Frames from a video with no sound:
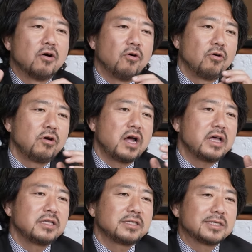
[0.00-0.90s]

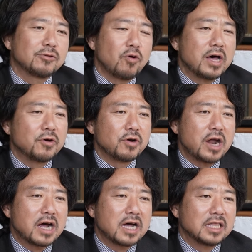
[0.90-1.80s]
オンラインストアの
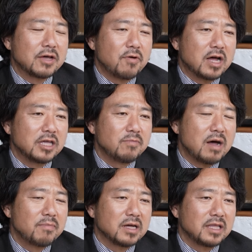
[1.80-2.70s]
中では
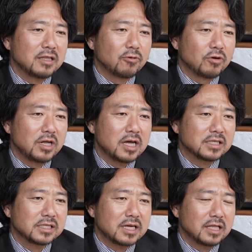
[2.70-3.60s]
今まで取り
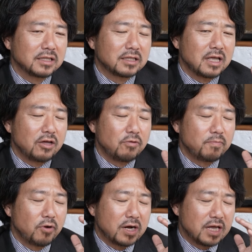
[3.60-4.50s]
扱っている
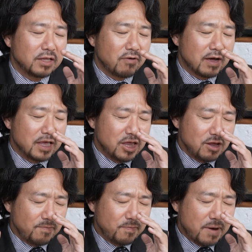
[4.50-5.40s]
中では
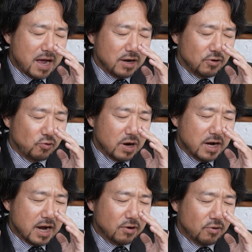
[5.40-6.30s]
一番
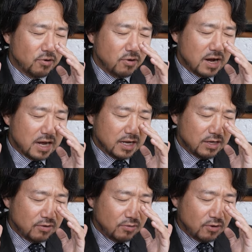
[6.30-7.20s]
グアナコの含
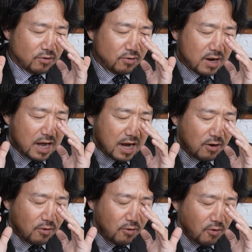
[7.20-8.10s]
有量が
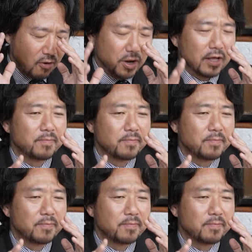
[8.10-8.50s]
多い、